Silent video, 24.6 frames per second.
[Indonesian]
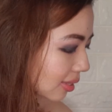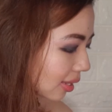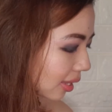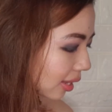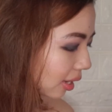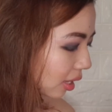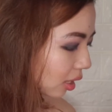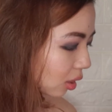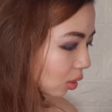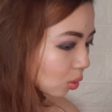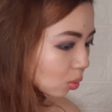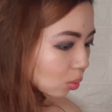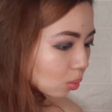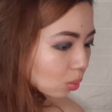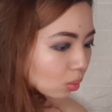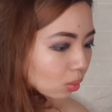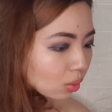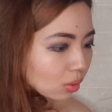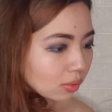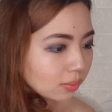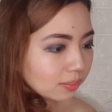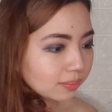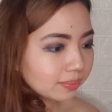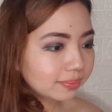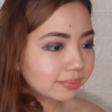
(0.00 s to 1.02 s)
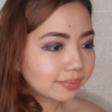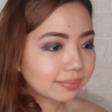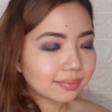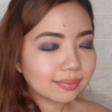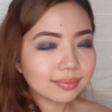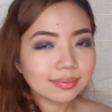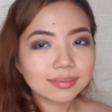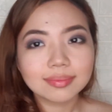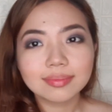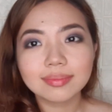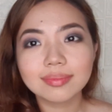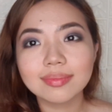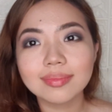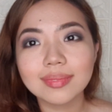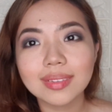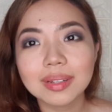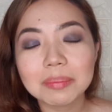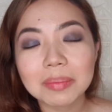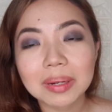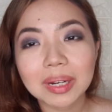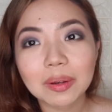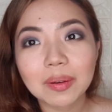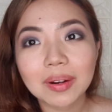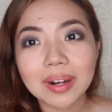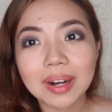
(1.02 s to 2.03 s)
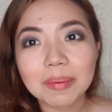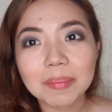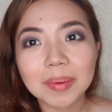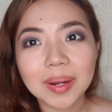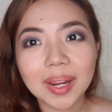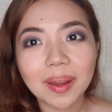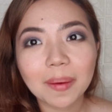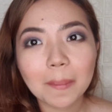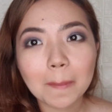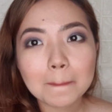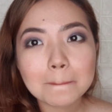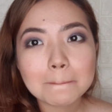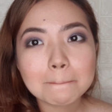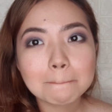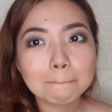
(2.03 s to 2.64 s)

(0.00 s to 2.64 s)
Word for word: setelah itu pakai warna apa ya